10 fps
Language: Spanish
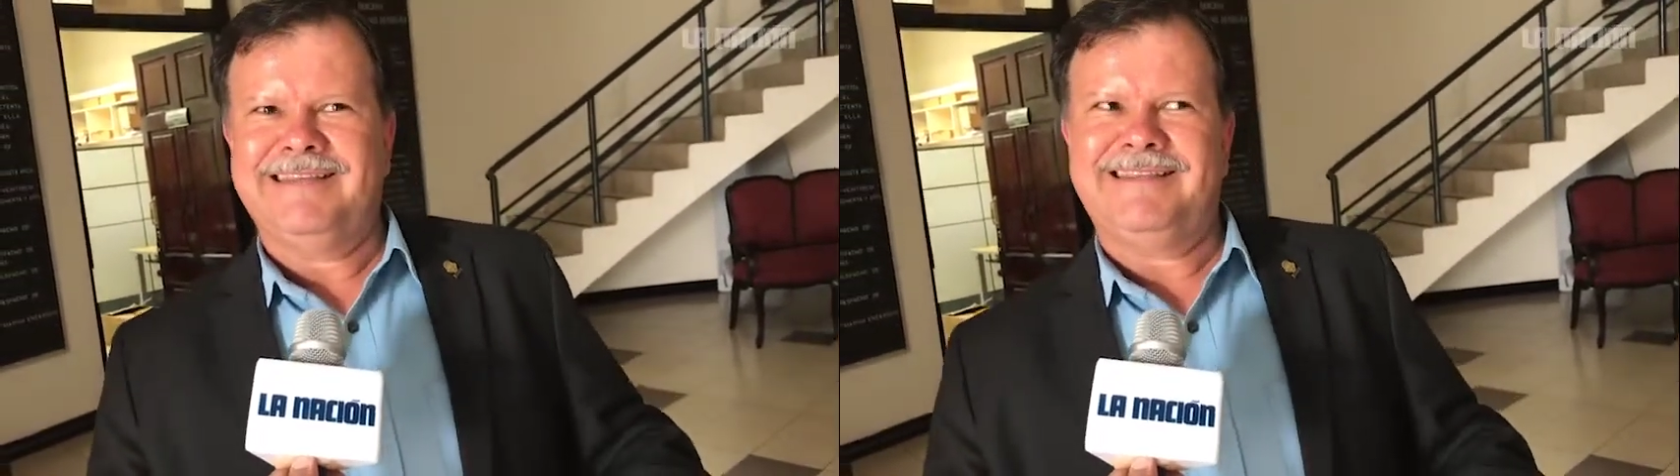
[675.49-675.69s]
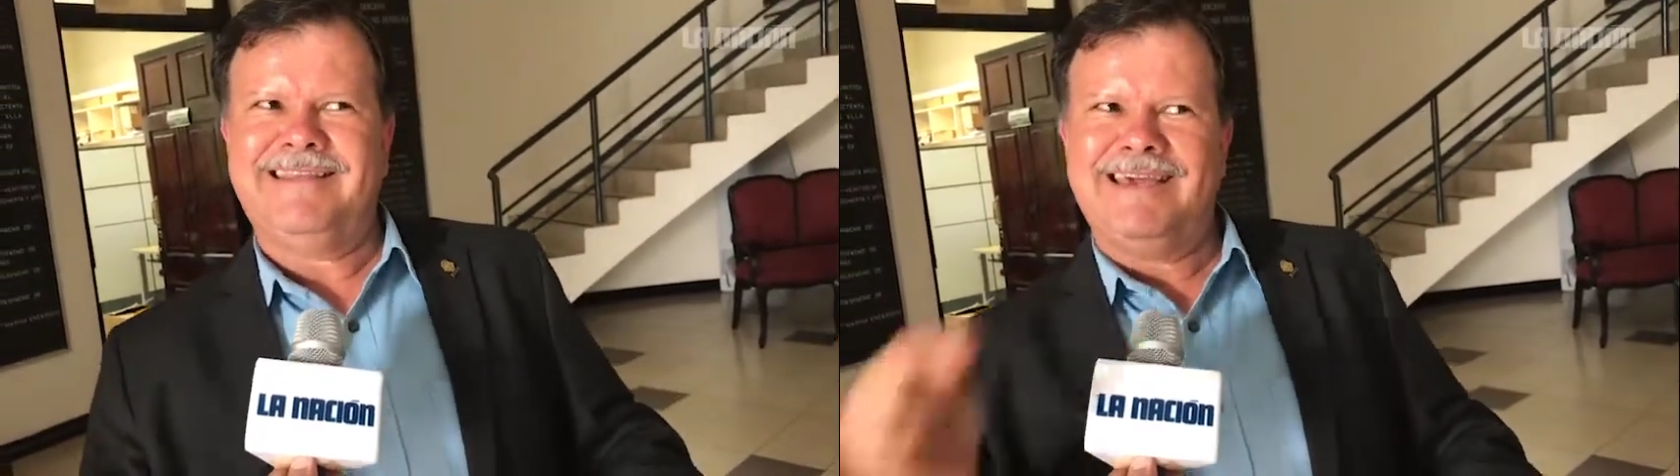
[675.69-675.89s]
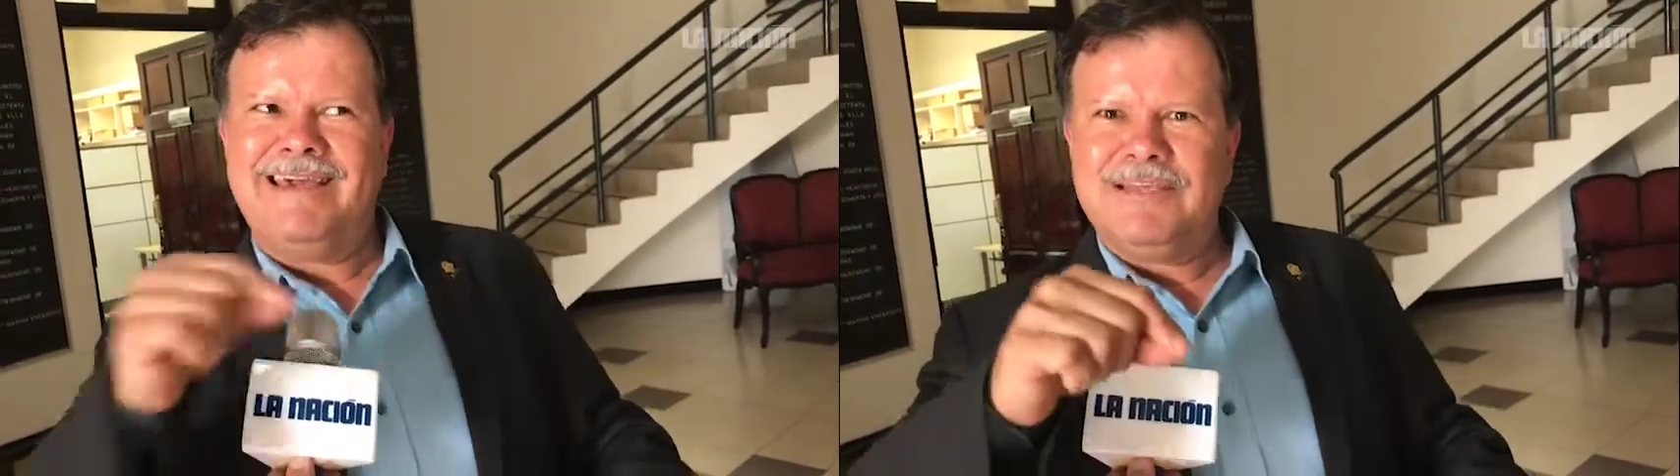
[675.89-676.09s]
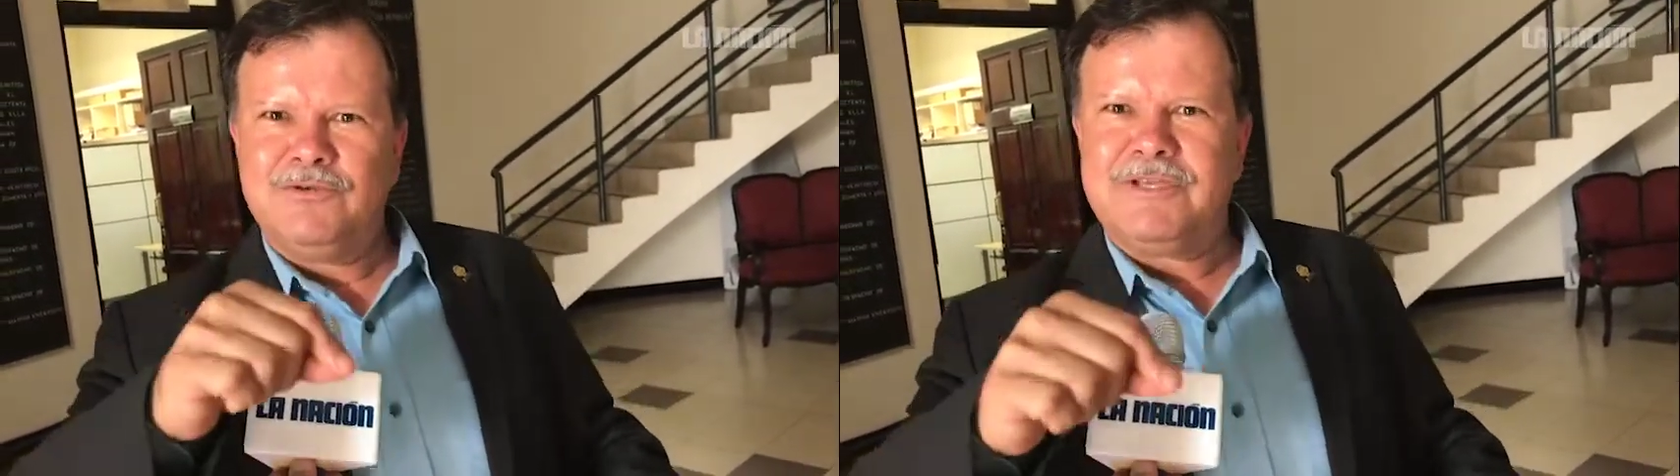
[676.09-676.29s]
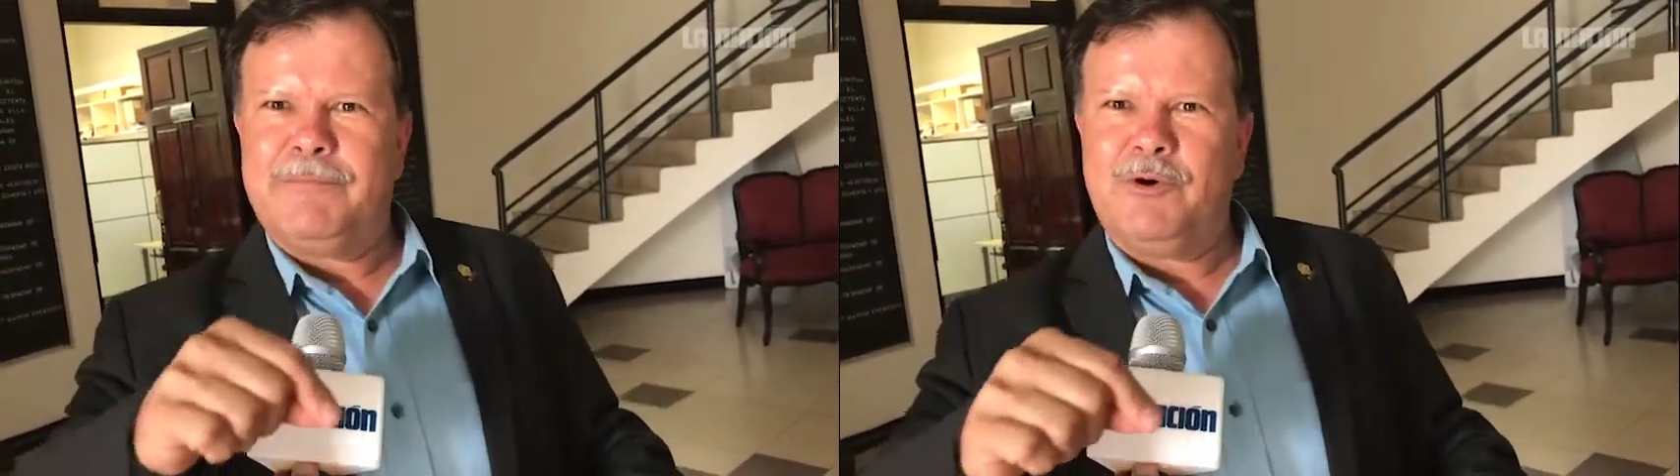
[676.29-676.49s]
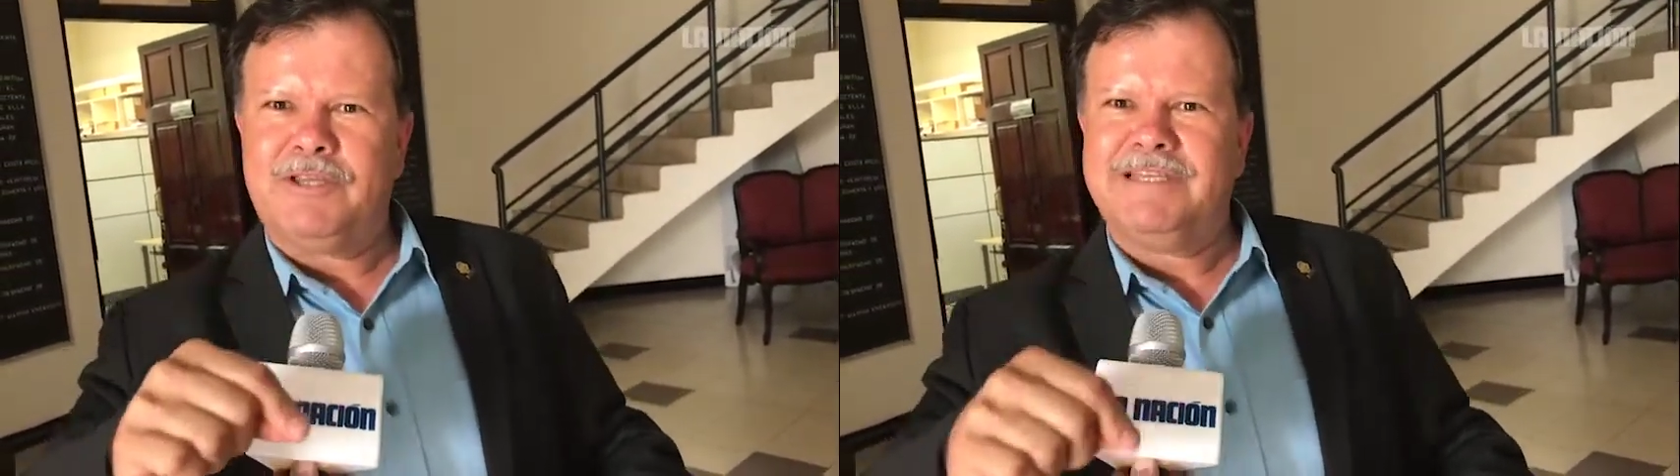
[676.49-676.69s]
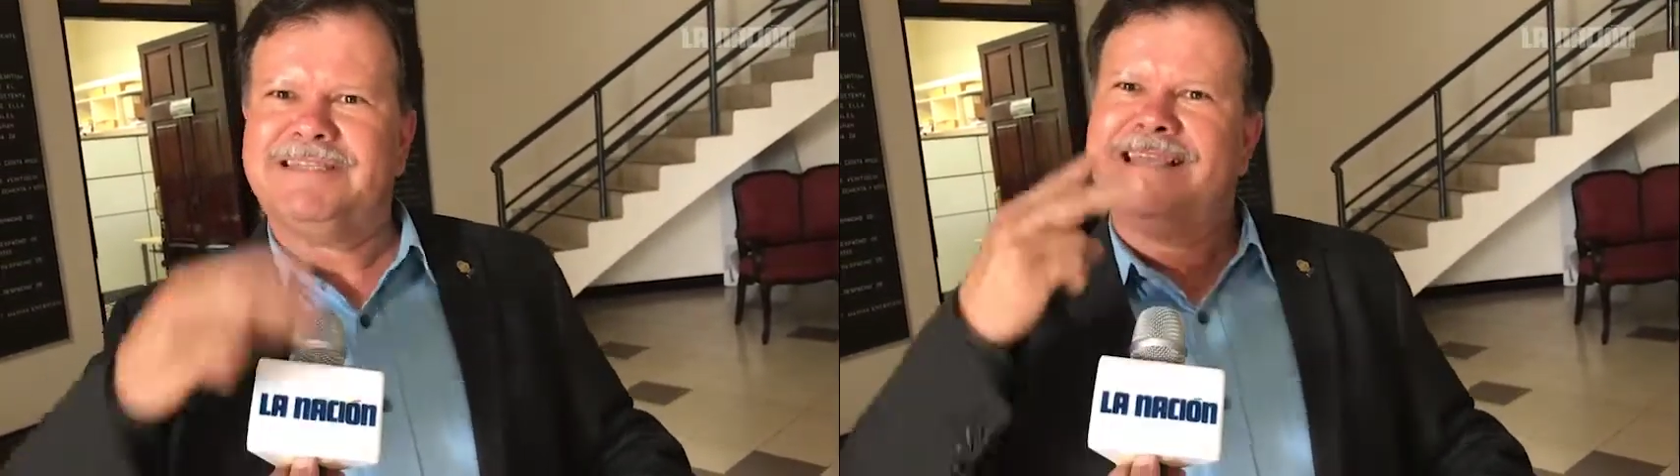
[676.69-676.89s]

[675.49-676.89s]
de esos aportes